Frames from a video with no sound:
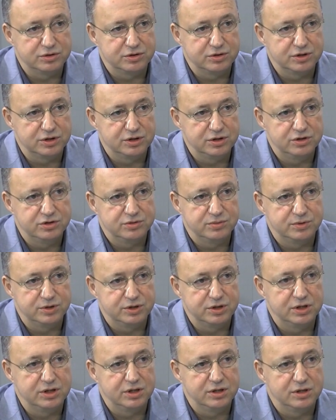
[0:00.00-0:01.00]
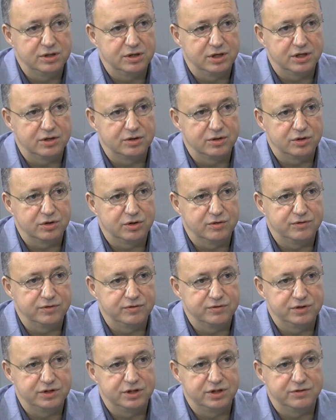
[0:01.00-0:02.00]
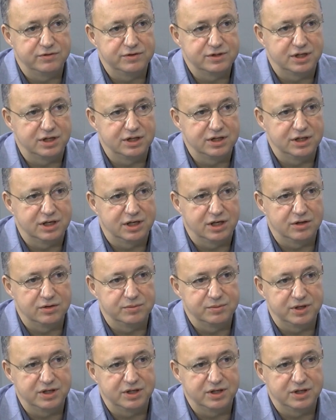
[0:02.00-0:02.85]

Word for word: osiągnęliśmy rekordowe wyniki w skali kraju.